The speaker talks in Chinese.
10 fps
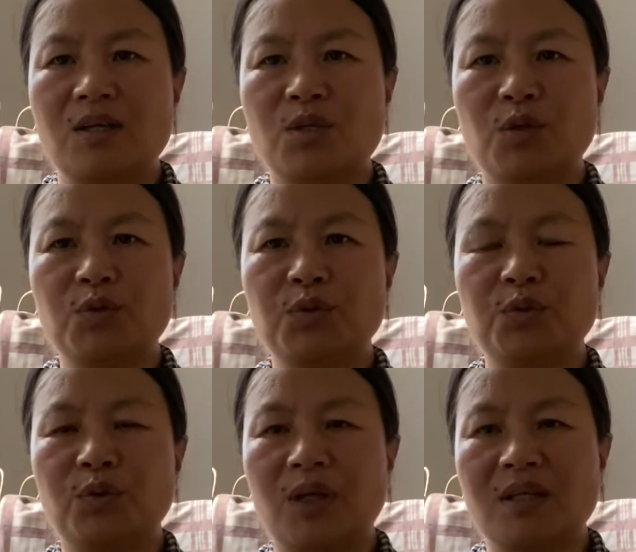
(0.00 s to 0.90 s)
收
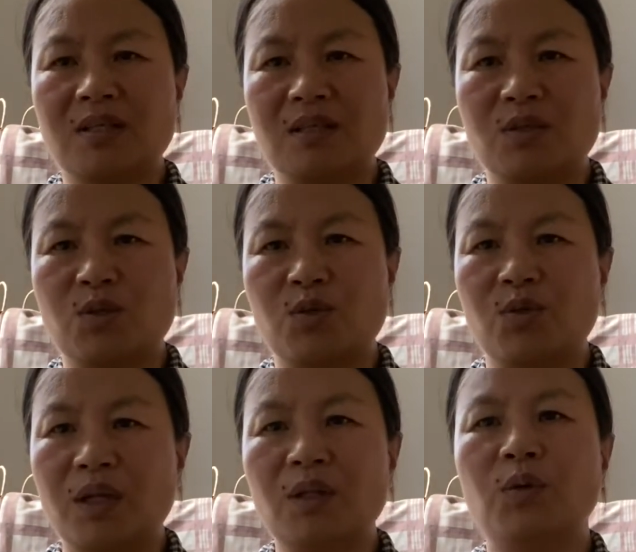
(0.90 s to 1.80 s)
入要是
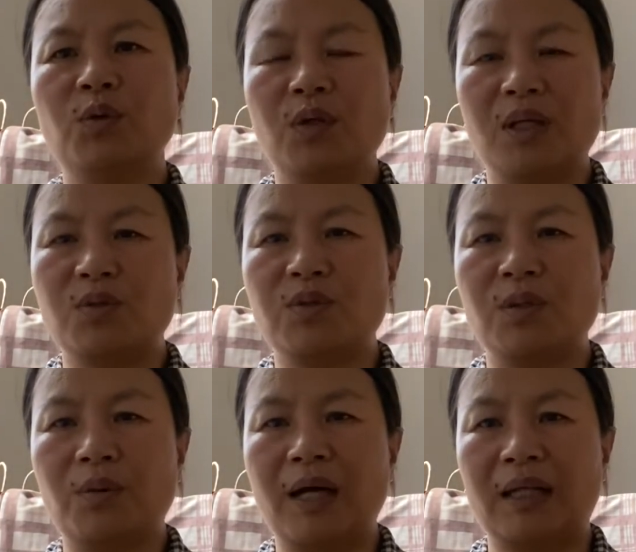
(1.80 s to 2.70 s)
全都弄上去
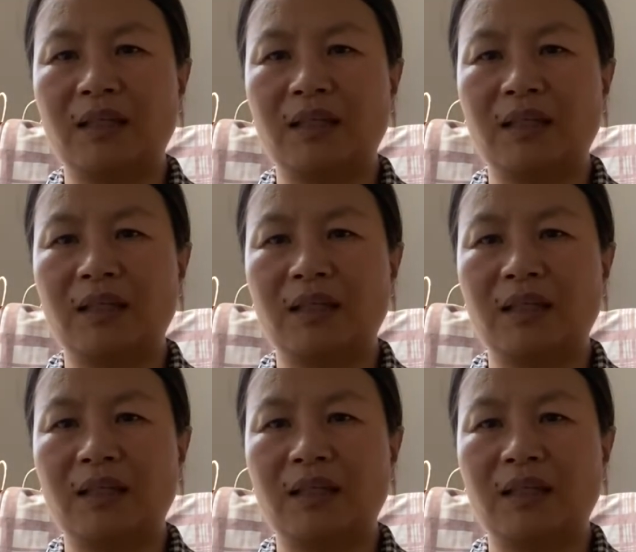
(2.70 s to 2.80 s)
的话，